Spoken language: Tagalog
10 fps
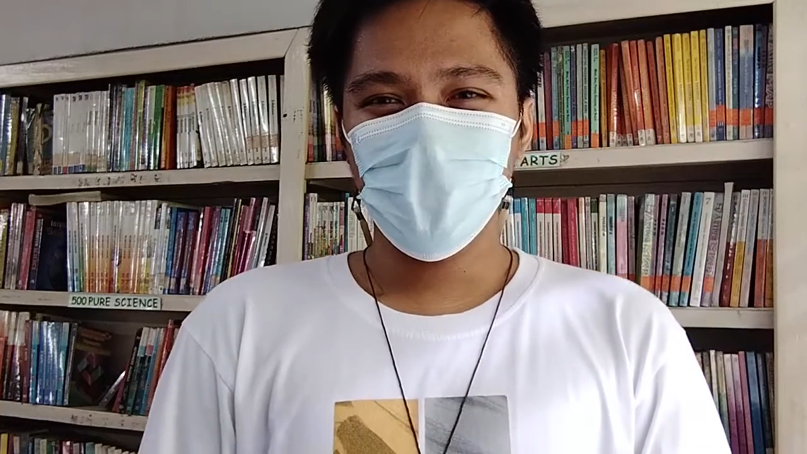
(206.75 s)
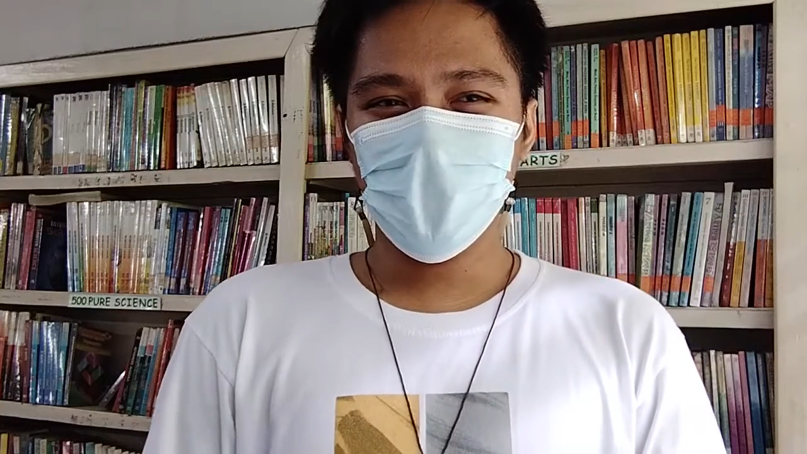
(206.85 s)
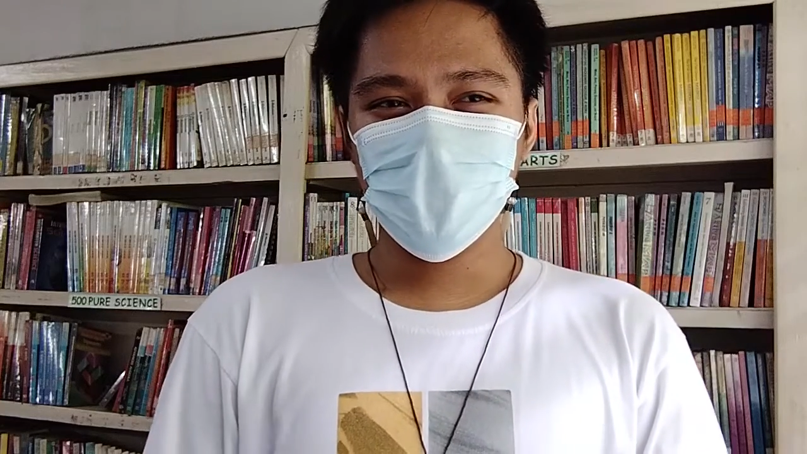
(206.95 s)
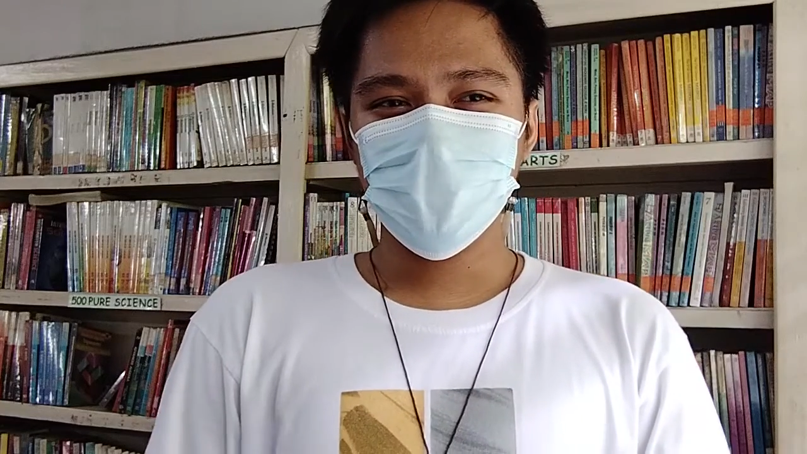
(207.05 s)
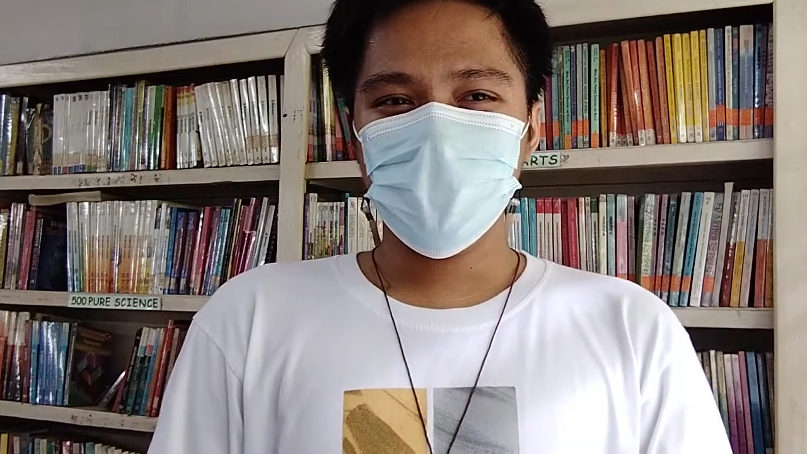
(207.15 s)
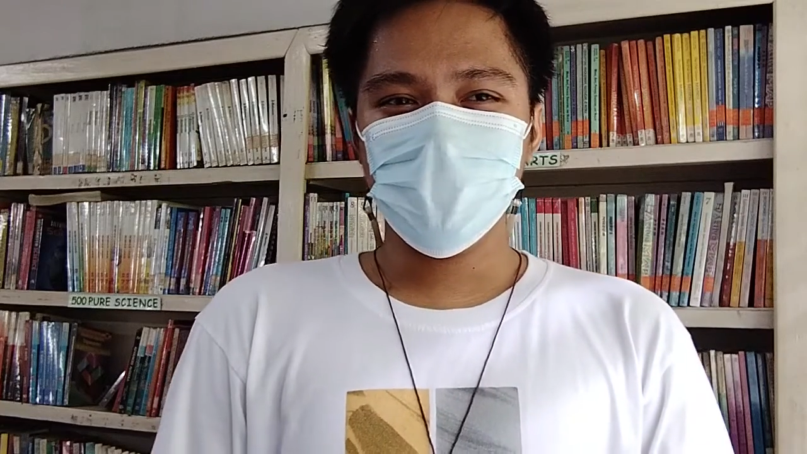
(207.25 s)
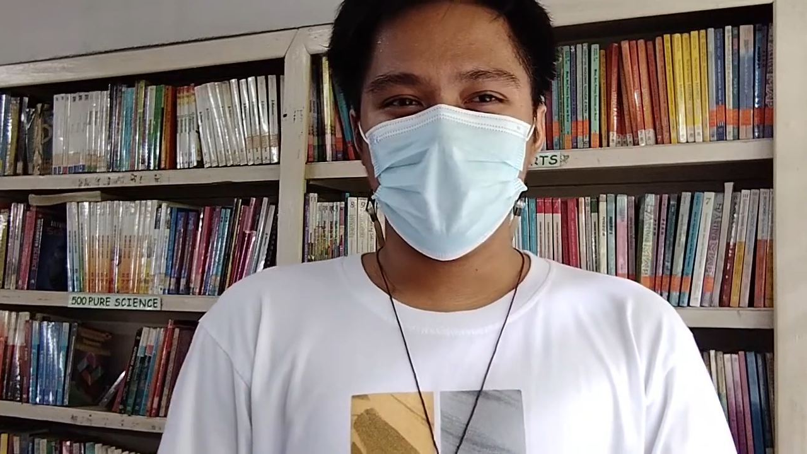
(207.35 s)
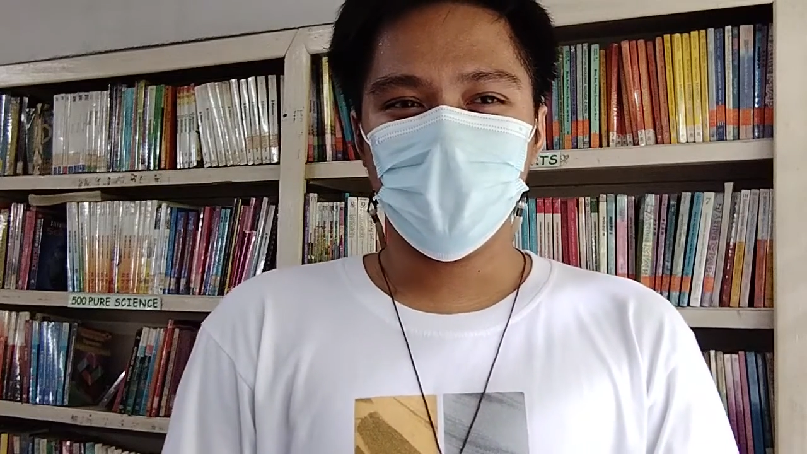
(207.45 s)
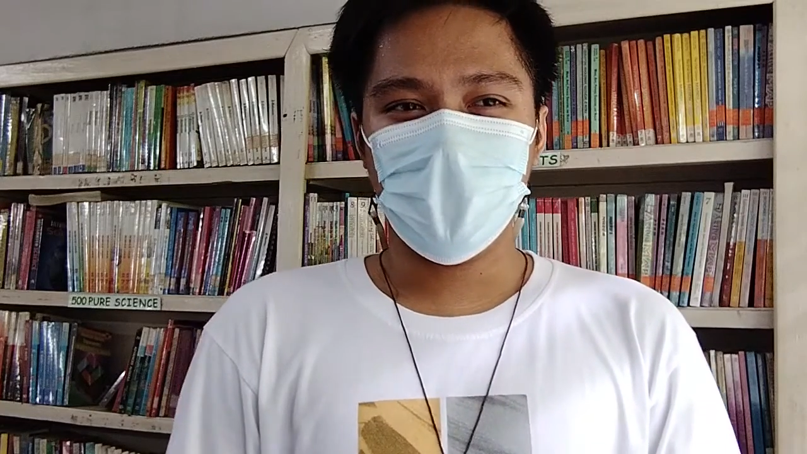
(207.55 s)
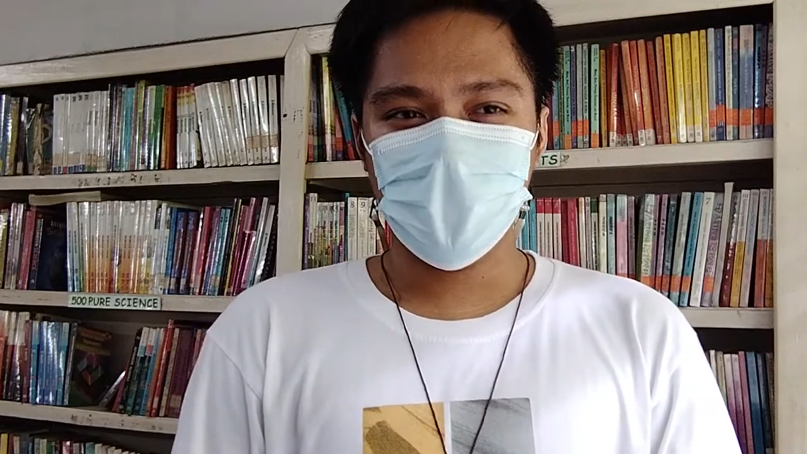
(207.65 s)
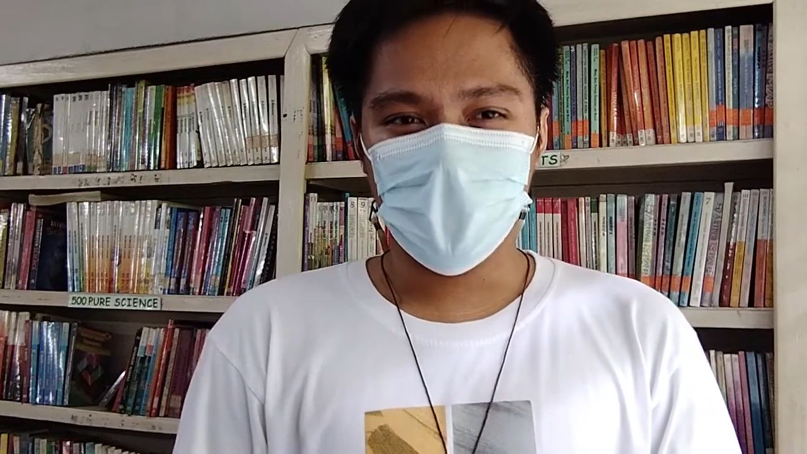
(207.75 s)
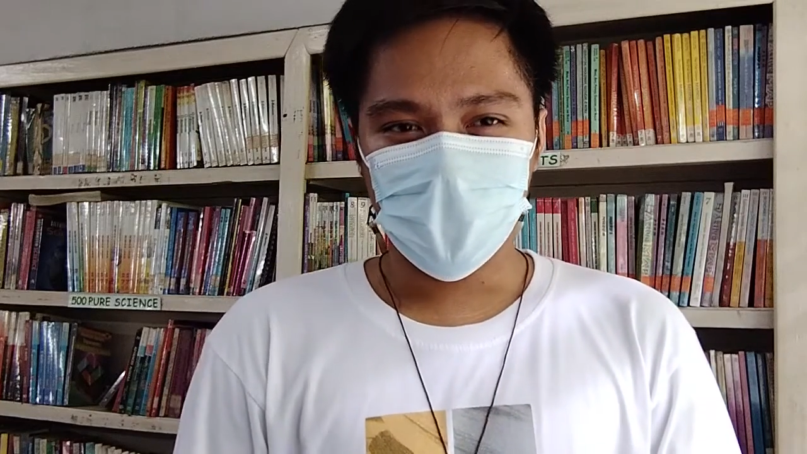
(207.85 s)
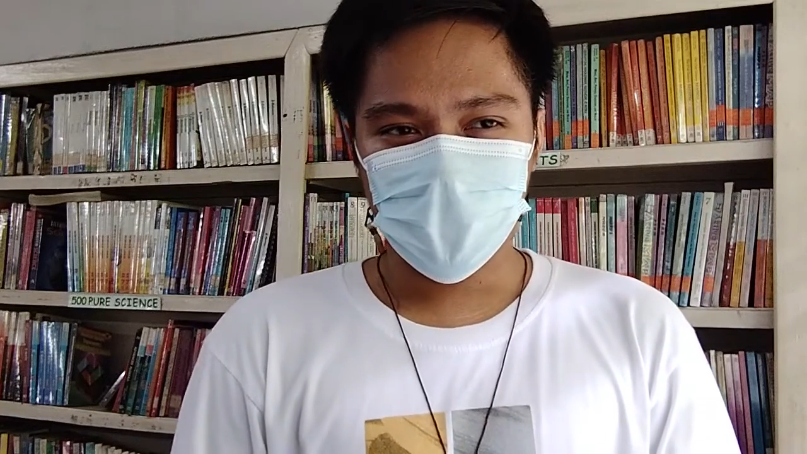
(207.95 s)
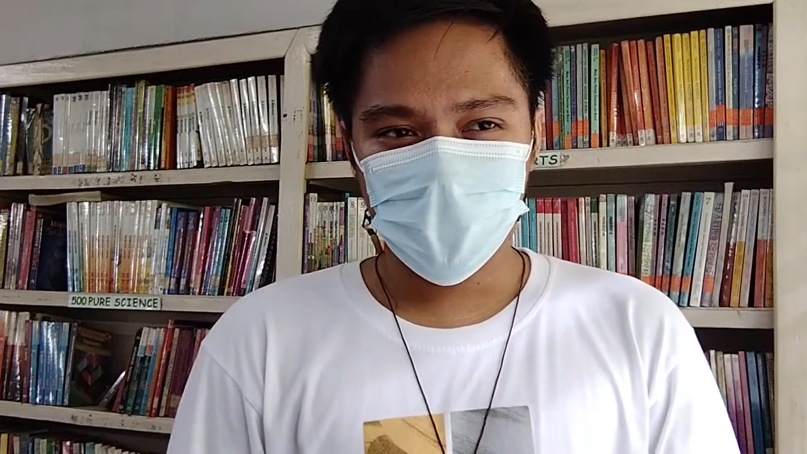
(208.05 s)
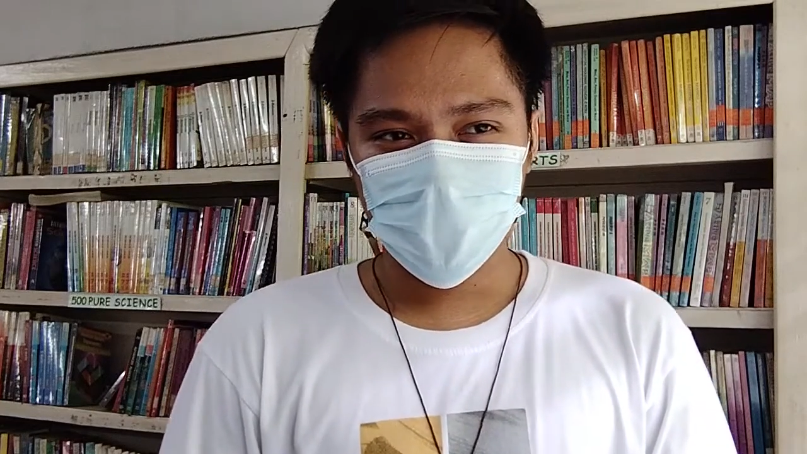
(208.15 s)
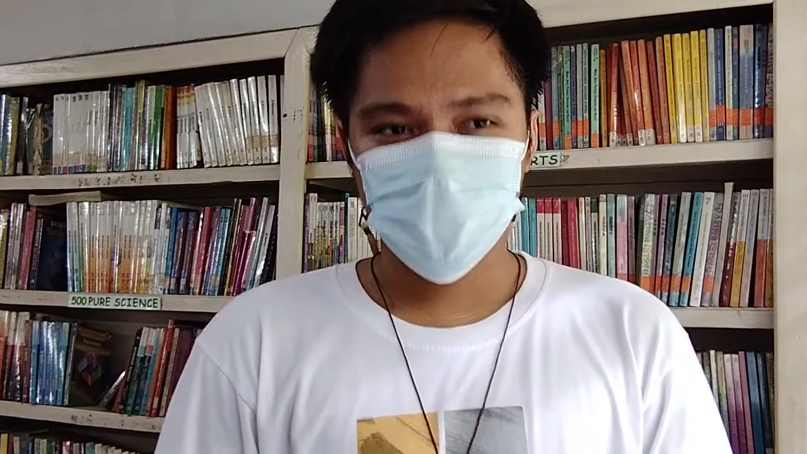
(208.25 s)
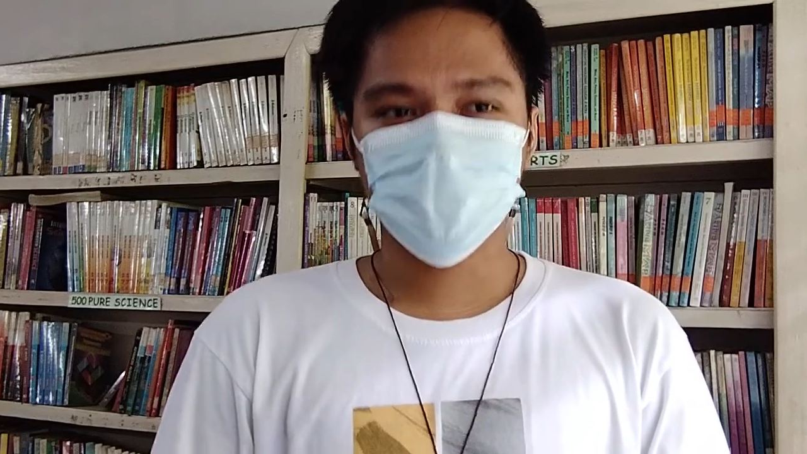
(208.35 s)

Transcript: Upang hindi mawalay